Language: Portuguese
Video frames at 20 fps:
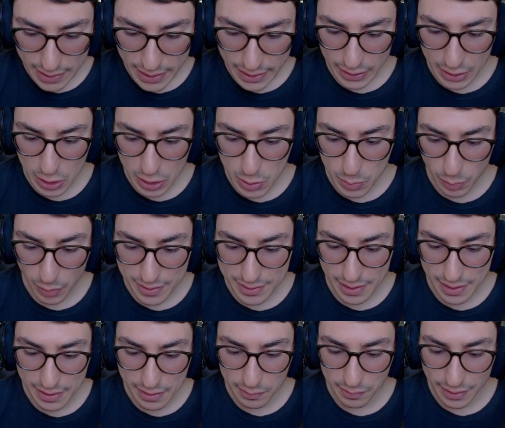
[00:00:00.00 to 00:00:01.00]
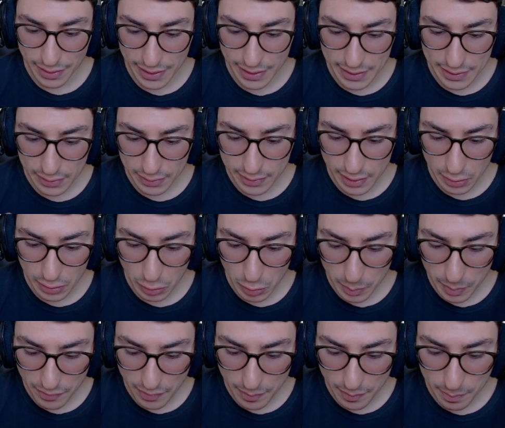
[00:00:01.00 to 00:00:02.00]
Que a gente pode estar tá dando claim tanto no
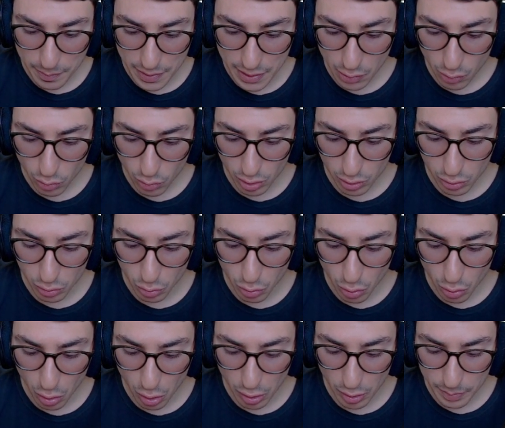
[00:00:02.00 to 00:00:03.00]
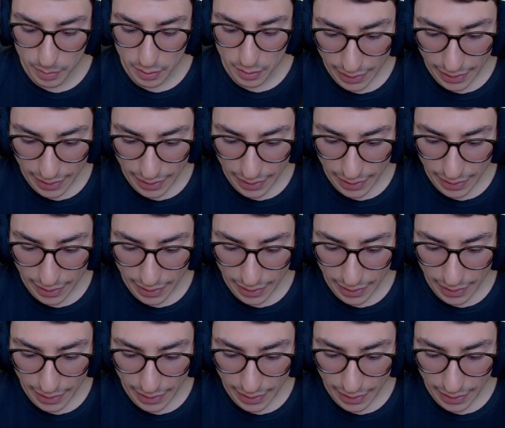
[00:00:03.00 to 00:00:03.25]
PVP quanto no co-op.